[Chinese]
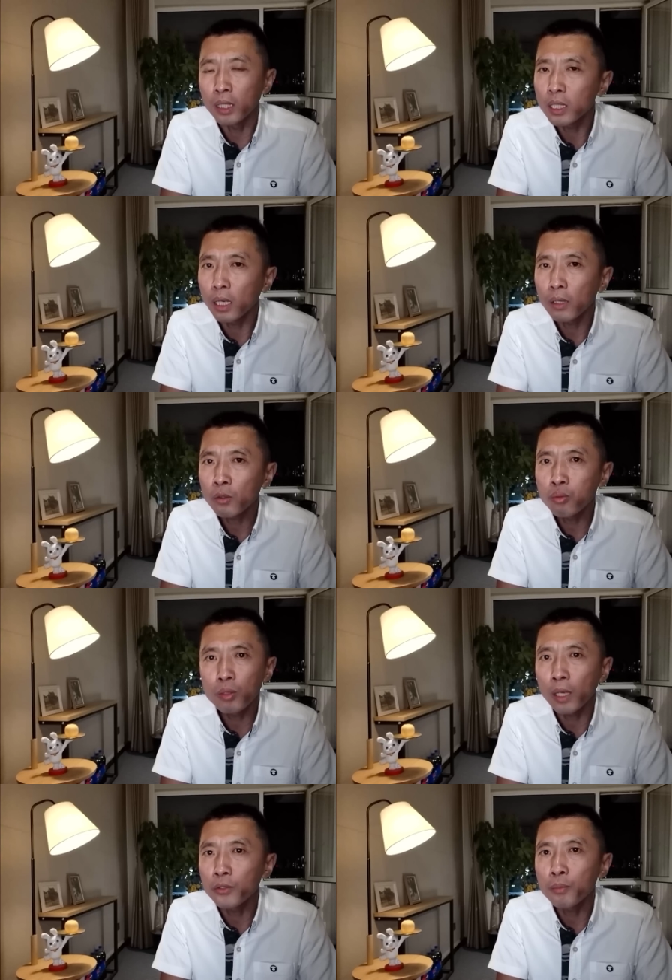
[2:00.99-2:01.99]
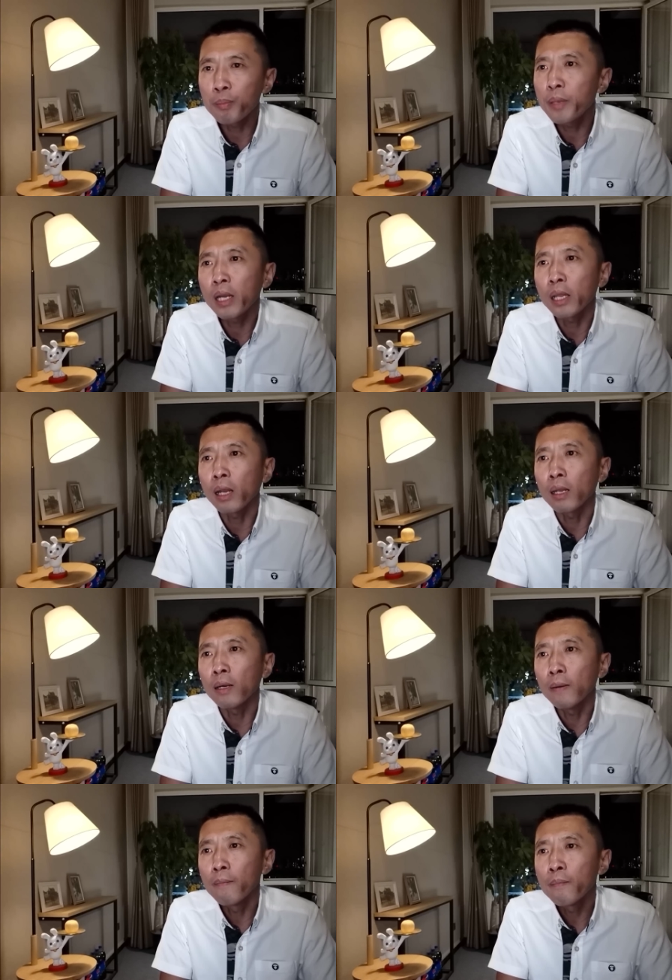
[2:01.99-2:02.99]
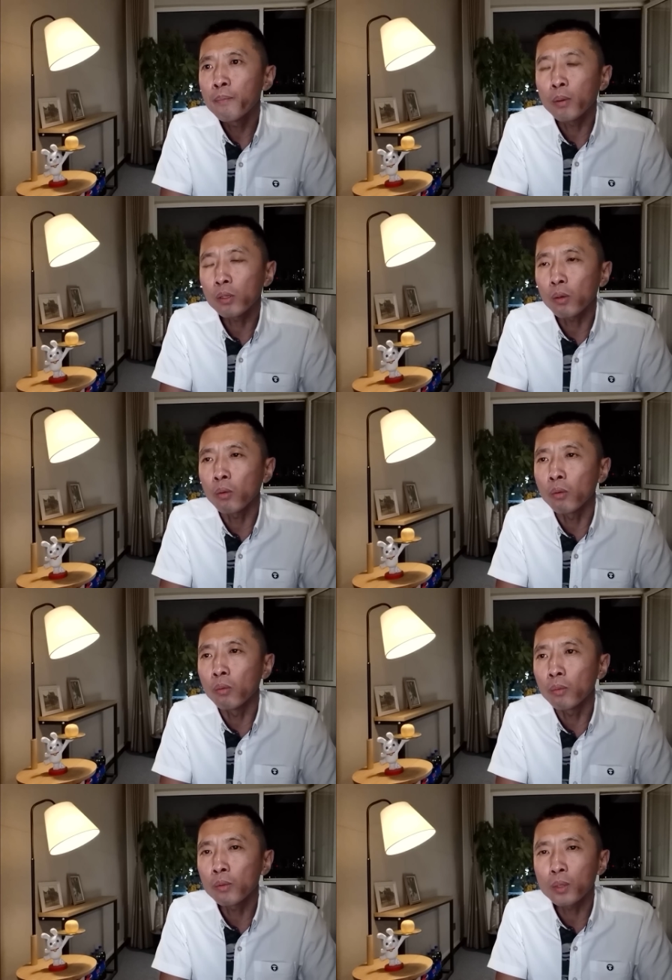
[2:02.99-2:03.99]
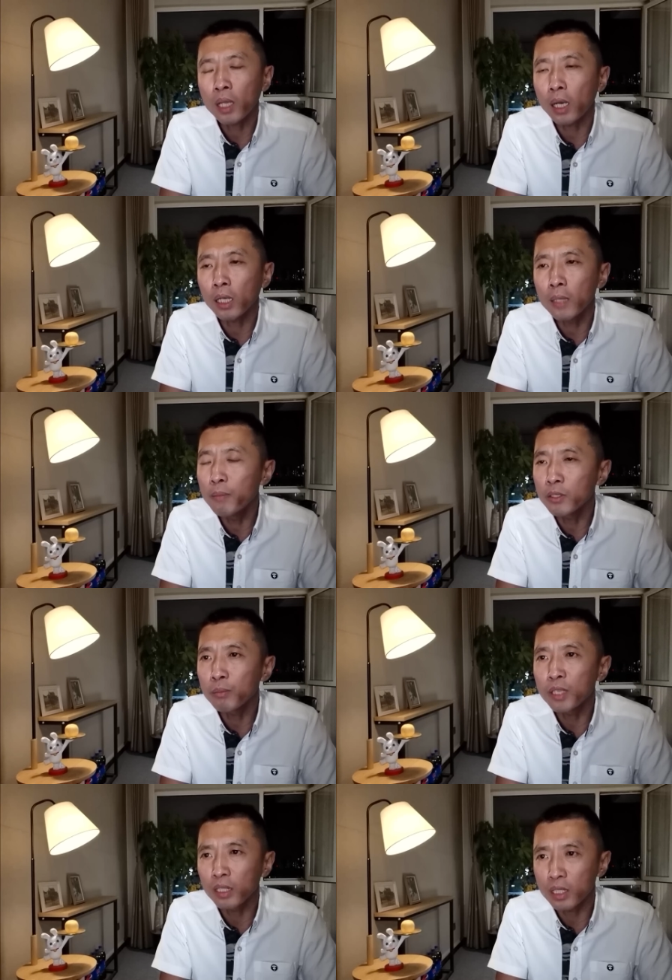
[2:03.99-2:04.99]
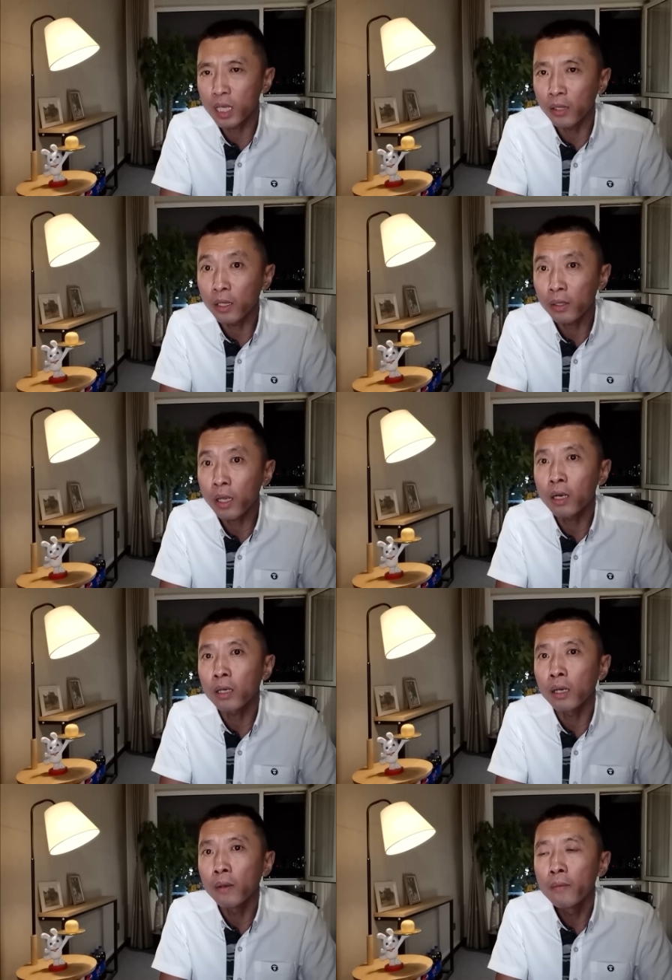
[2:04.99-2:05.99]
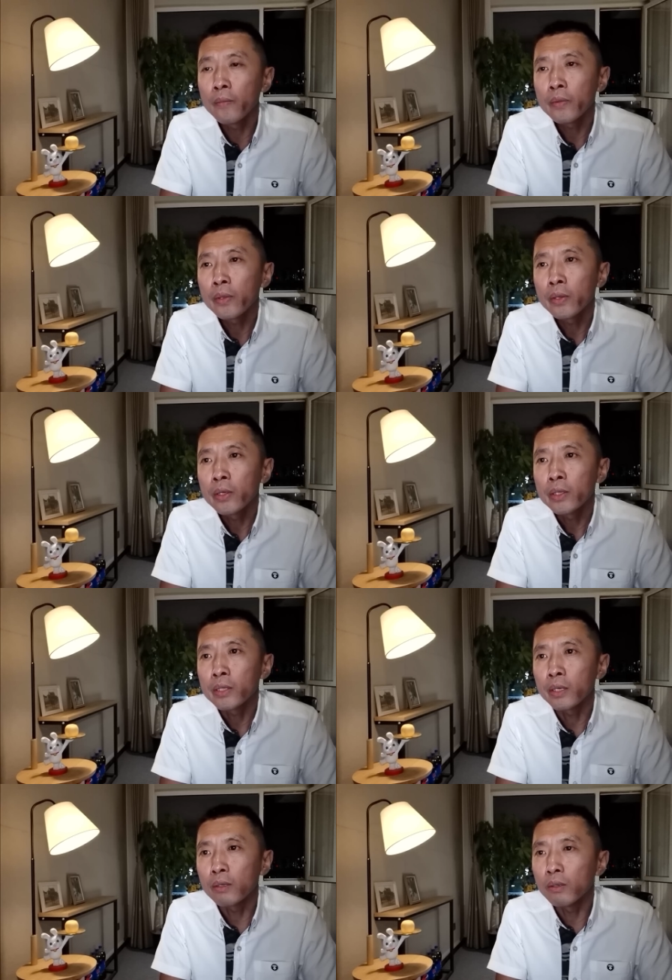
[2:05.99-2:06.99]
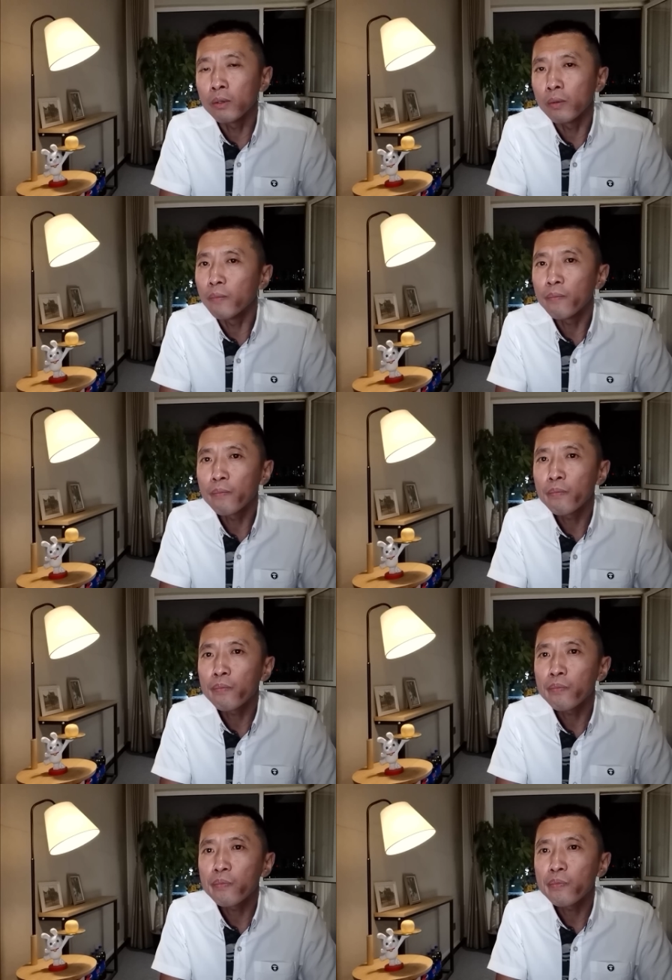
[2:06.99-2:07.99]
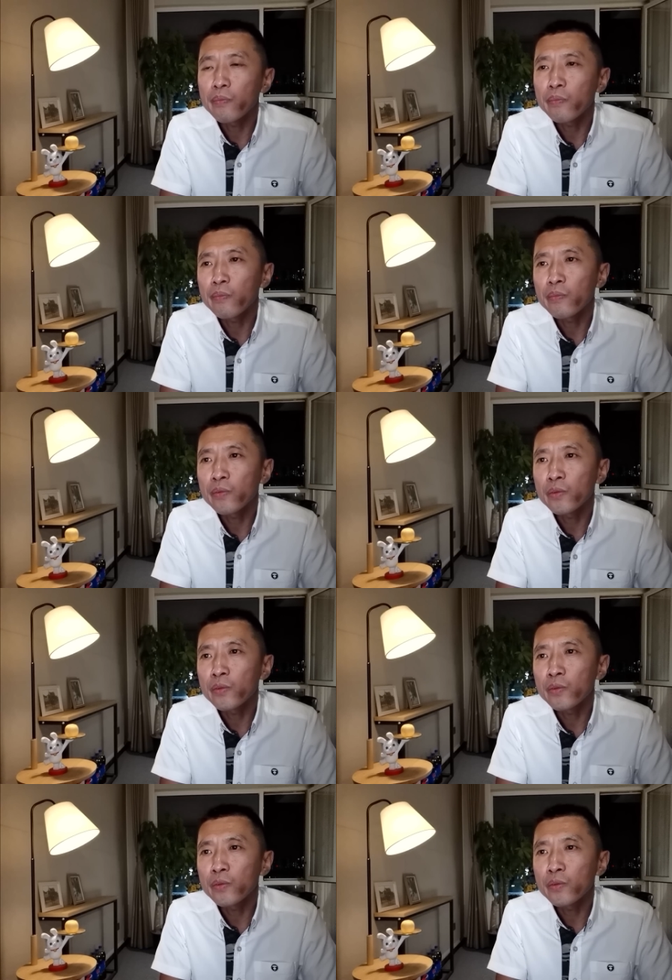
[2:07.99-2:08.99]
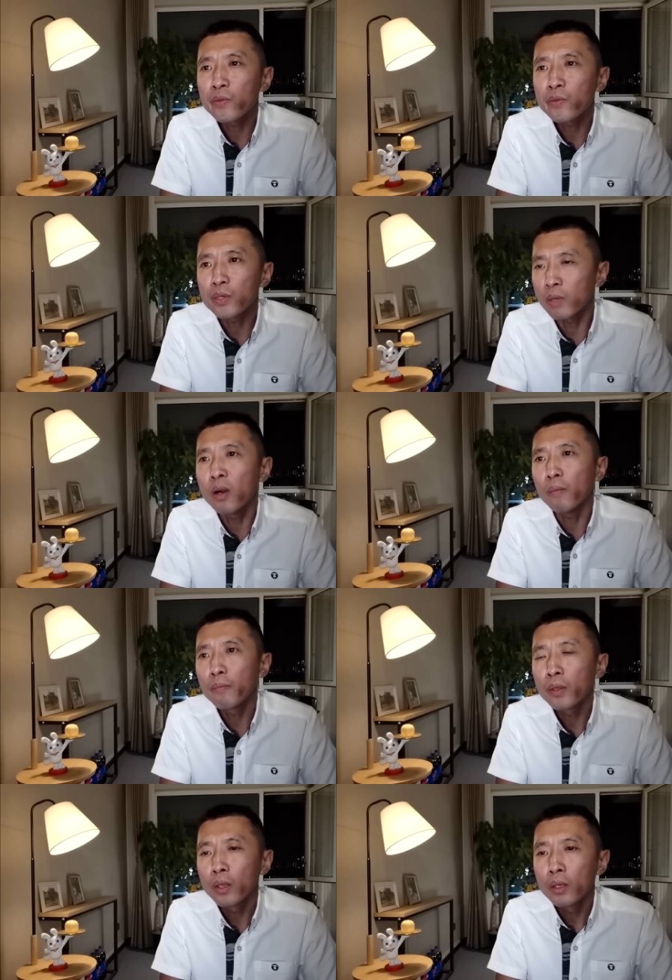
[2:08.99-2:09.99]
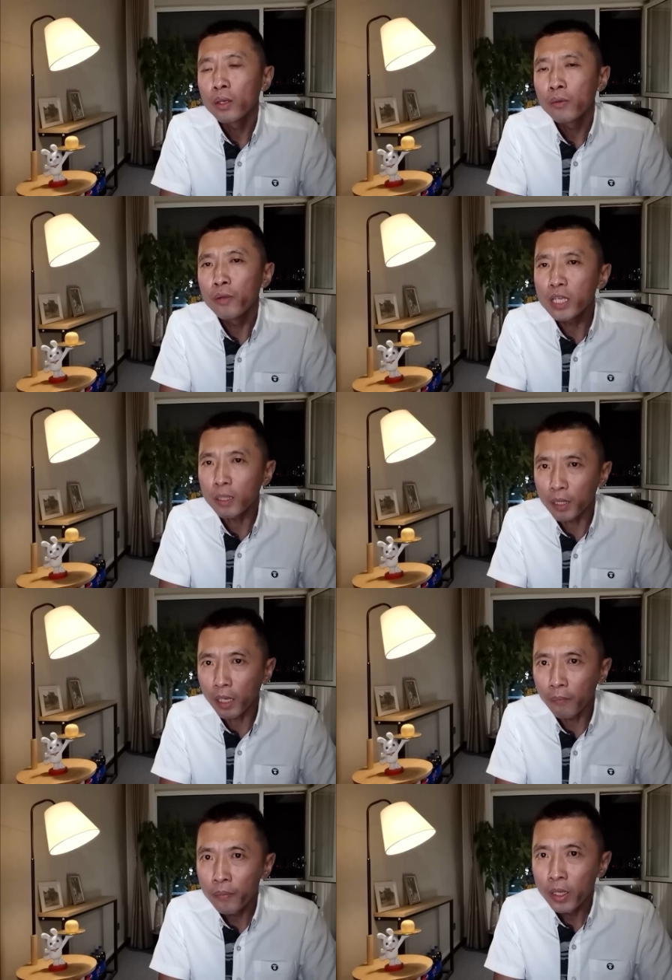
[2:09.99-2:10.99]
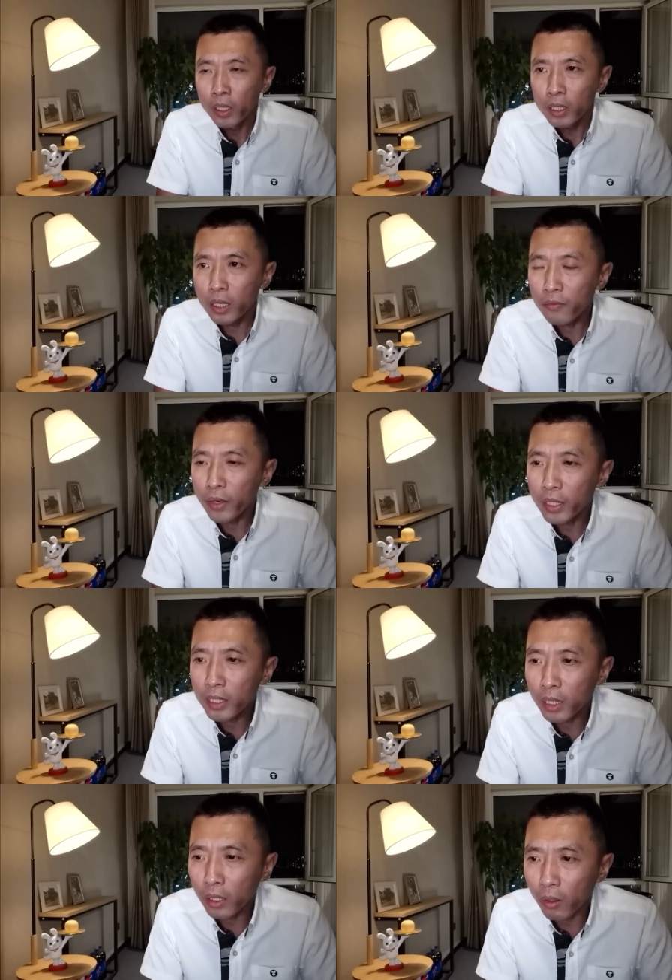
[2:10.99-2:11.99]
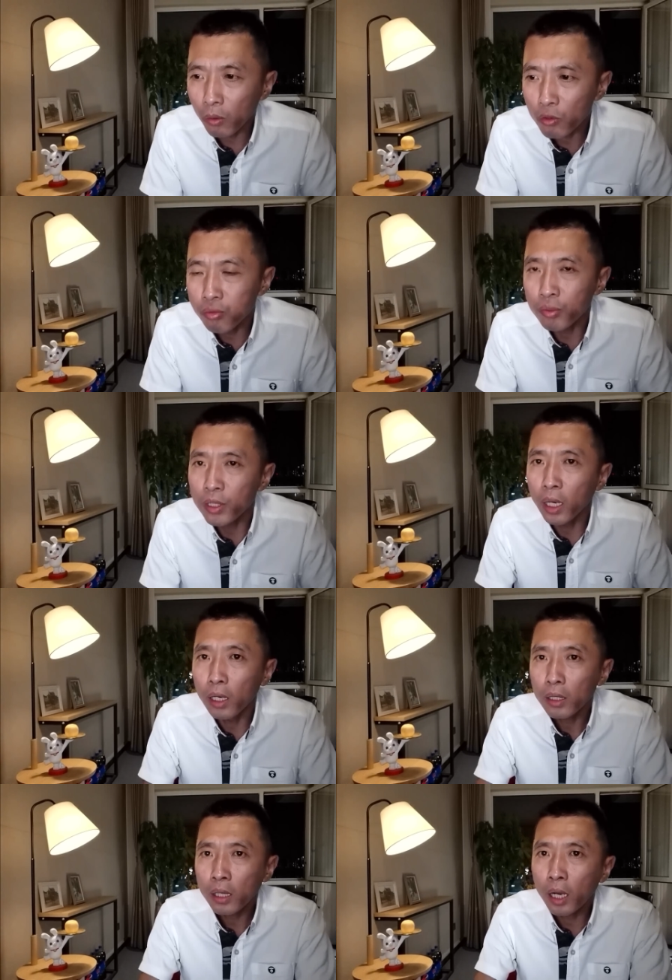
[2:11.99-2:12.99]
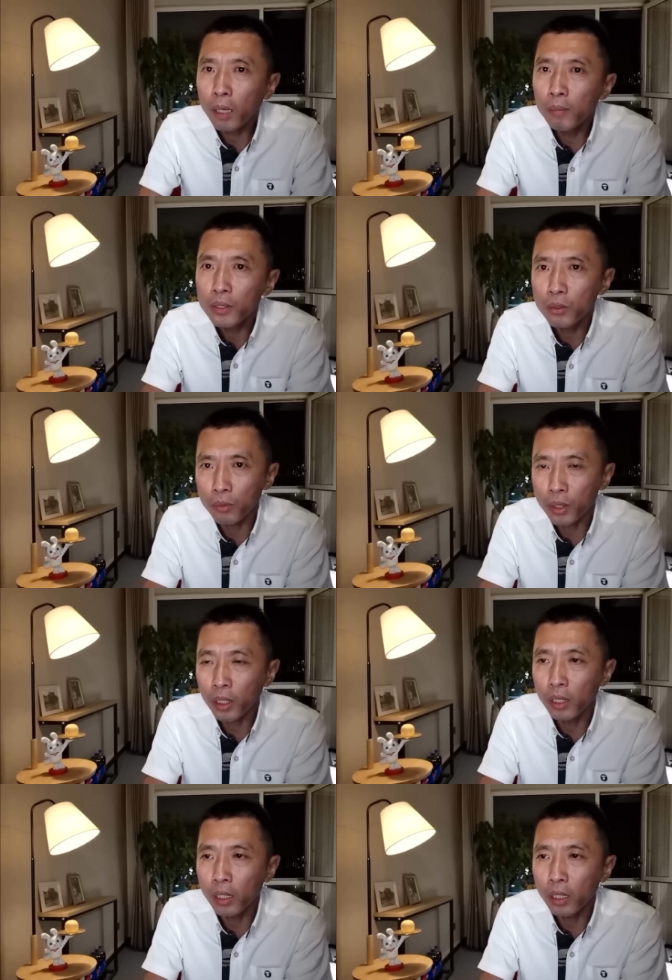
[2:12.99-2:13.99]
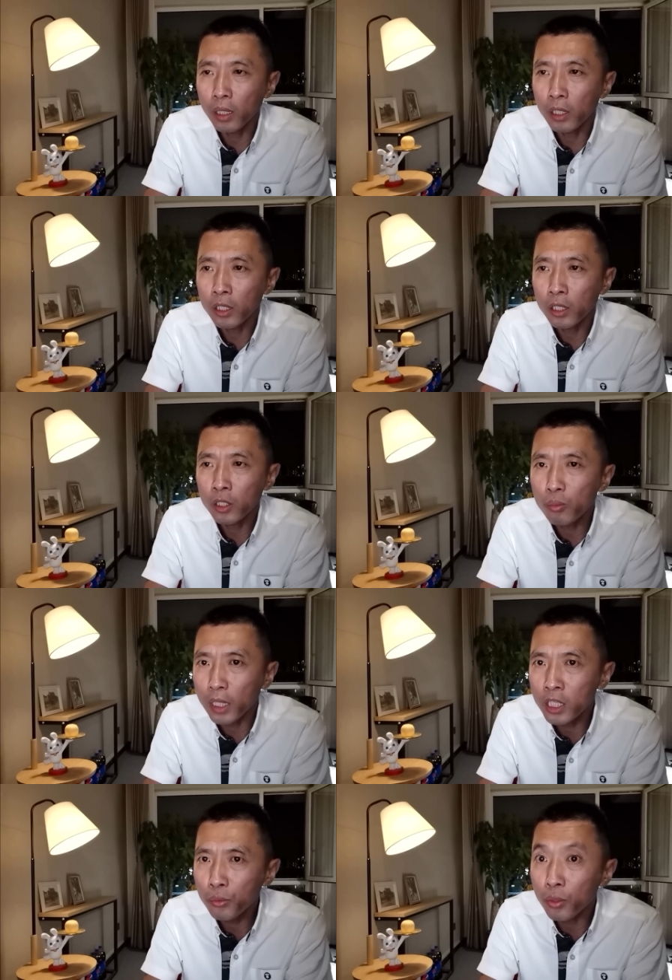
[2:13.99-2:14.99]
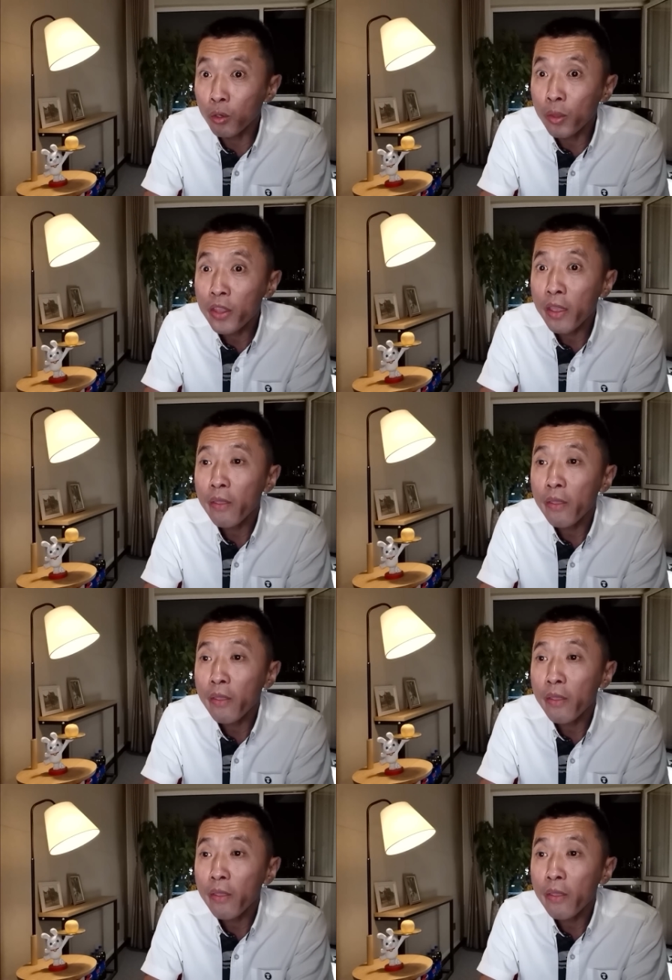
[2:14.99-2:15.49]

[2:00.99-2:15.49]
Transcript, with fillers: 家突然就变脸了，包括她老公对她根本就不像以前的那样了，然后就是很不好。为什么呢？因为这个老楚家他们有那个重男轻女的观念，